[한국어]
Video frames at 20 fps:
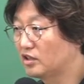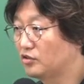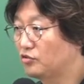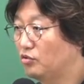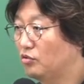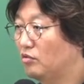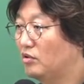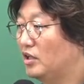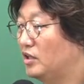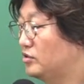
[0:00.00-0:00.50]
자,
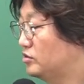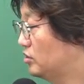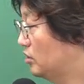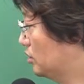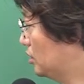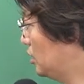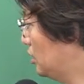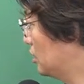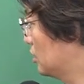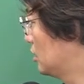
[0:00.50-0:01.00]

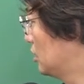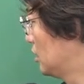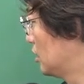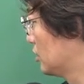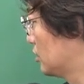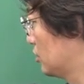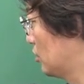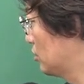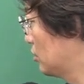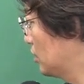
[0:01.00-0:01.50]
소관청이
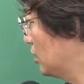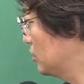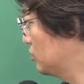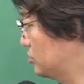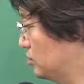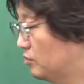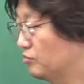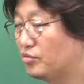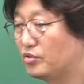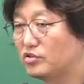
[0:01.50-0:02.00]

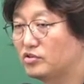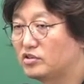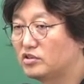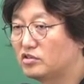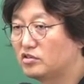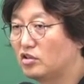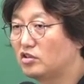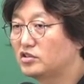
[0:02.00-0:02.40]
경계점 표지를